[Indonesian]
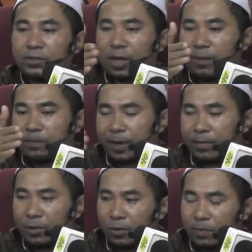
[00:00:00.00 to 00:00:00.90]

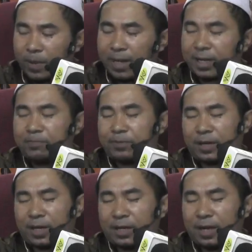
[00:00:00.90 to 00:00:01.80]
sampai melupakan
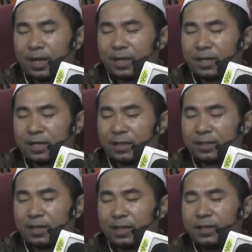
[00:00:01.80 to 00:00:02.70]
perkara
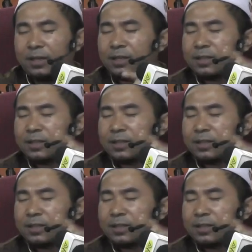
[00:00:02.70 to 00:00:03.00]
akhiratnya,